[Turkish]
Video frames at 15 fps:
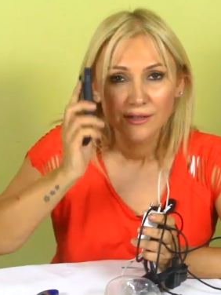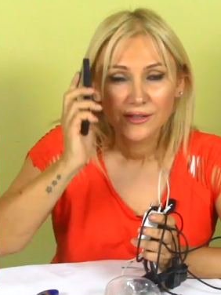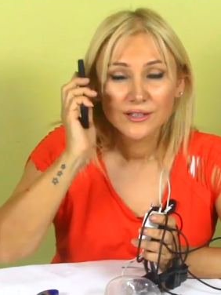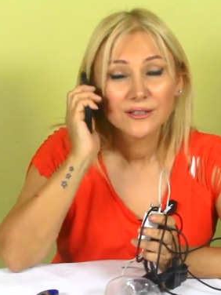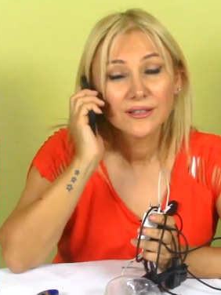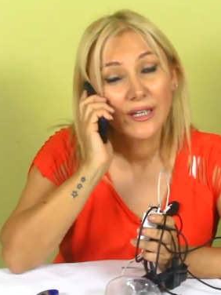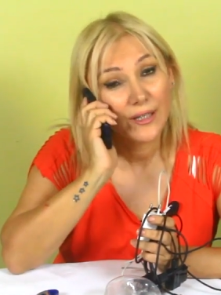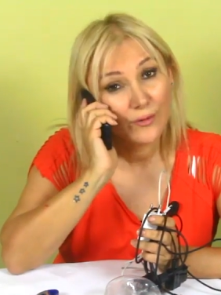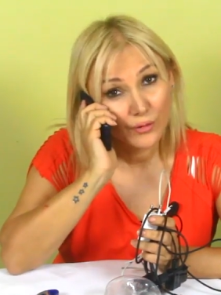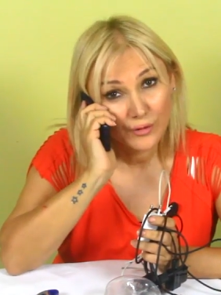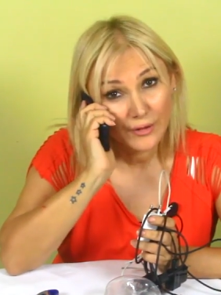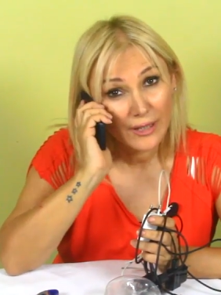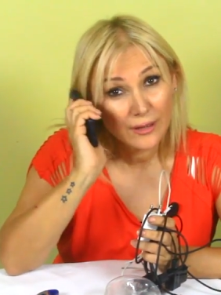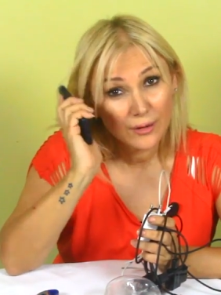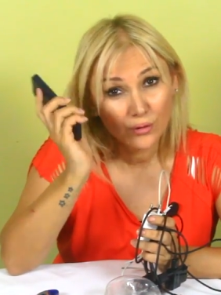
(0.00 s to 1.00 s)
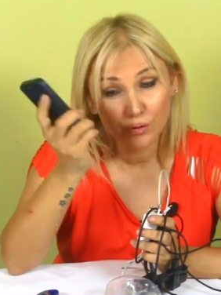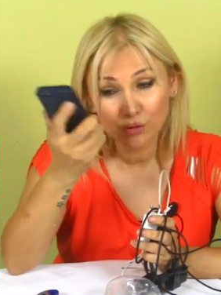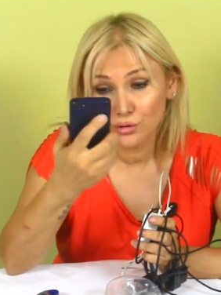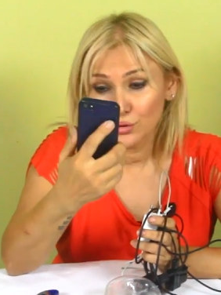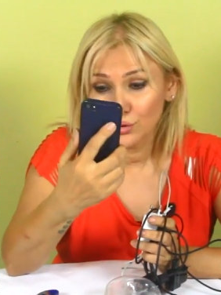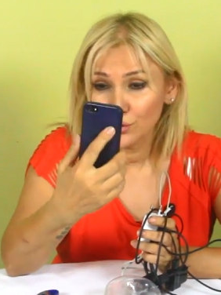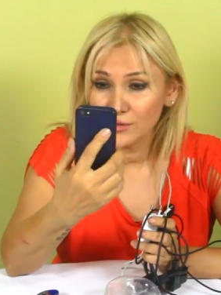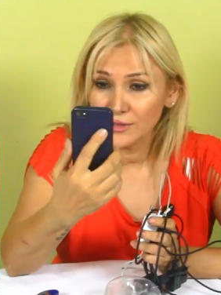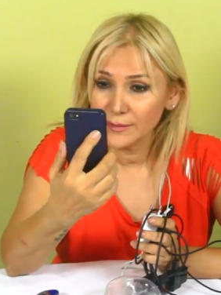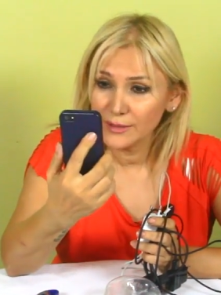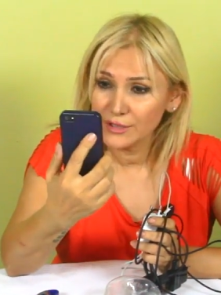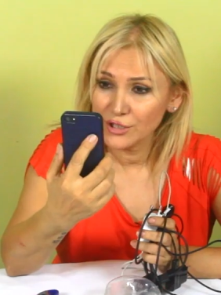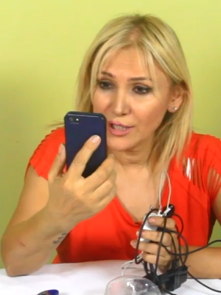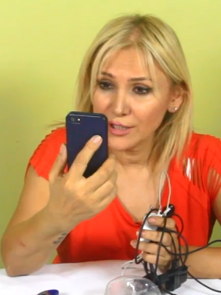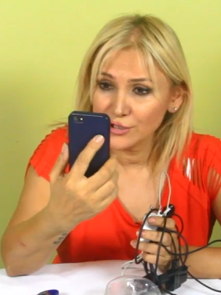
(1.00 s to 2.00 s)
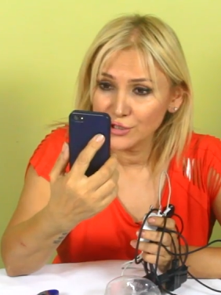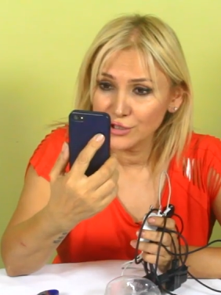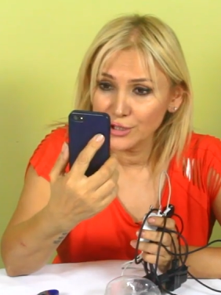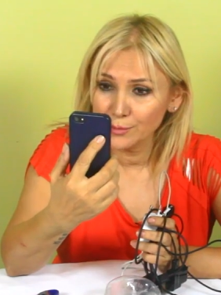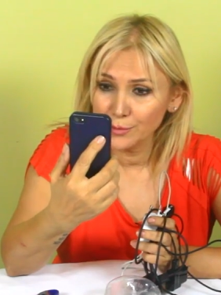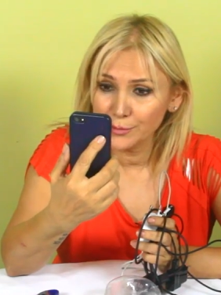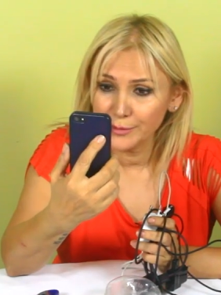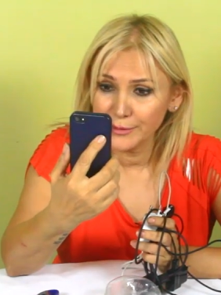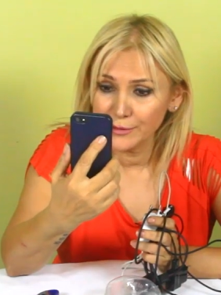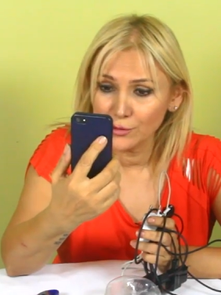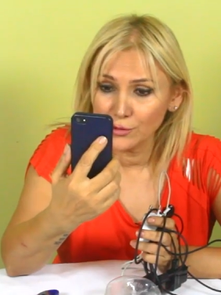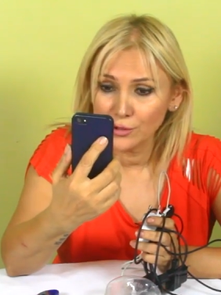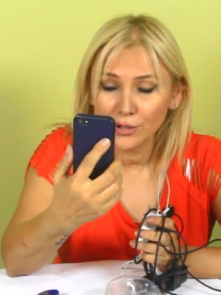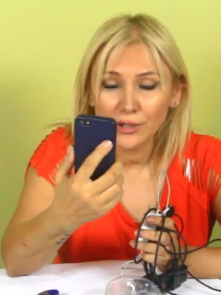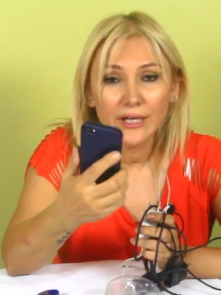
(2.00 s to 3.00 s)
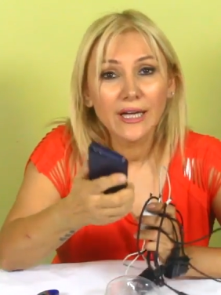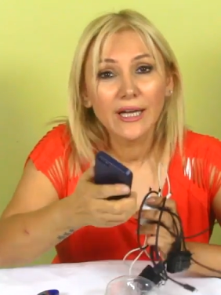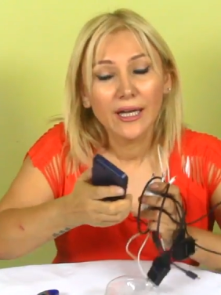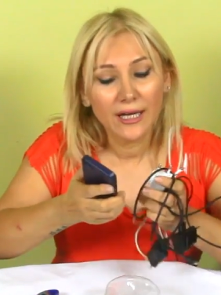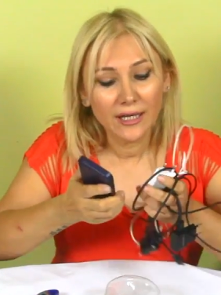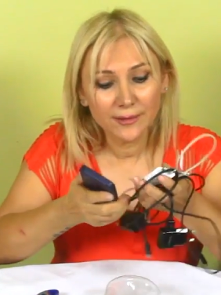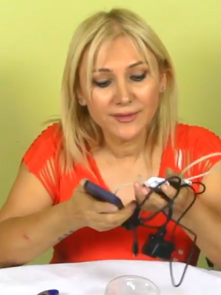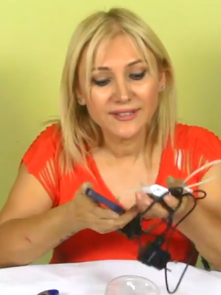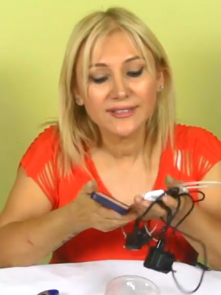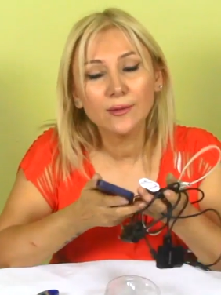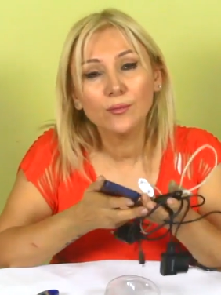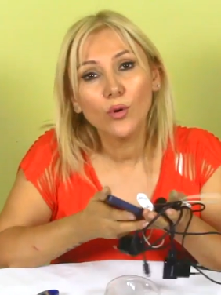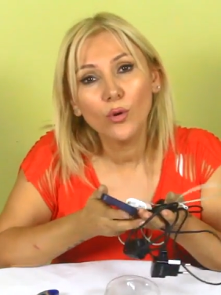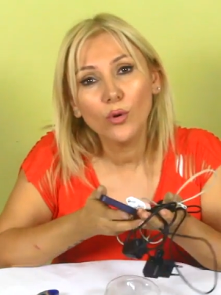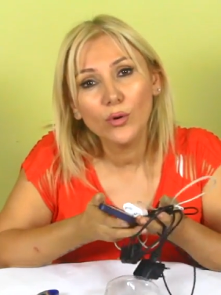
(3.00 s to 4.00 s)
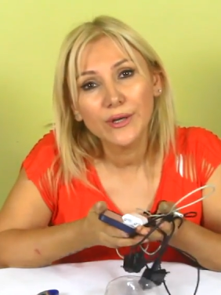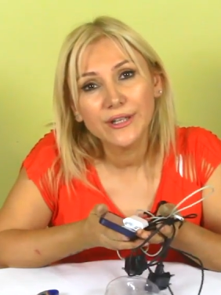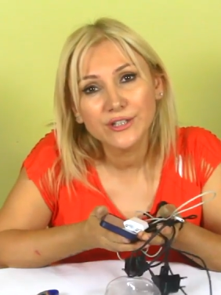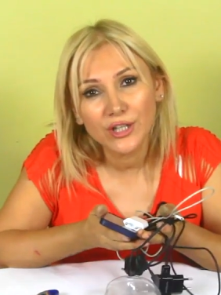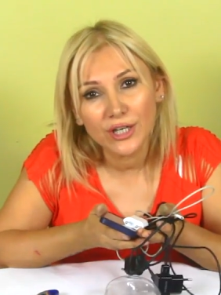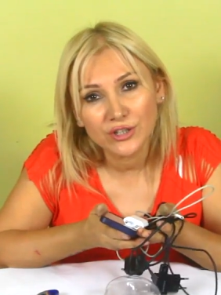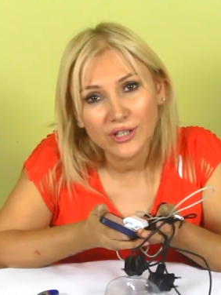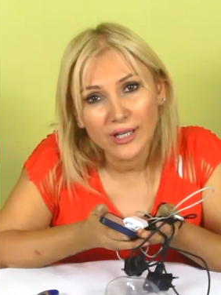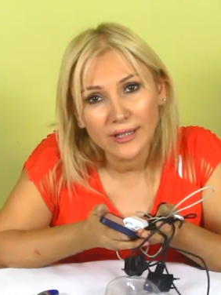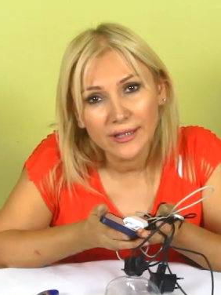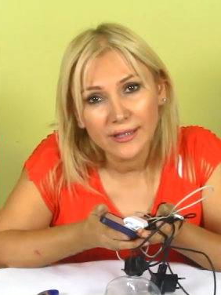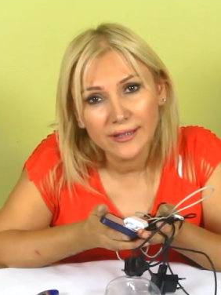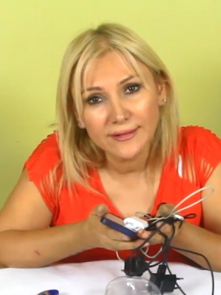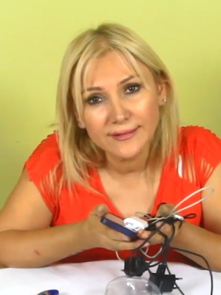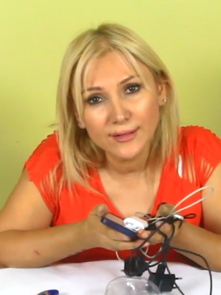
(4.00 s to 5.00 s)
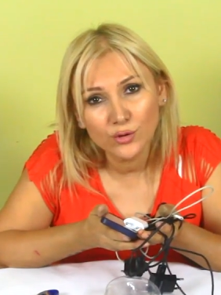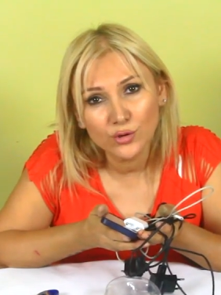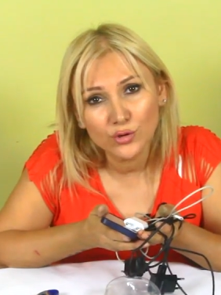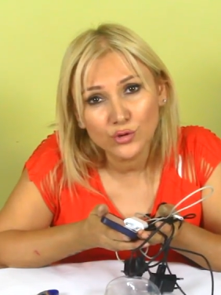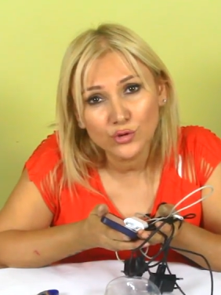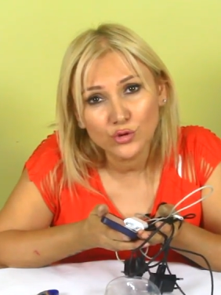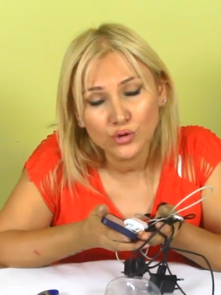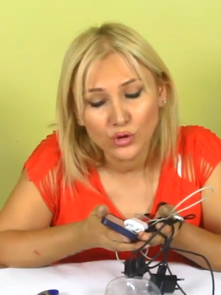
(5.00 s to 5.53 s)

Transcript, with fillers: Şimdi telefonlarla konuşuyoruz ama şarjı çabuk bitiyor. Elimizde böyle şarjlarla geziyoruz.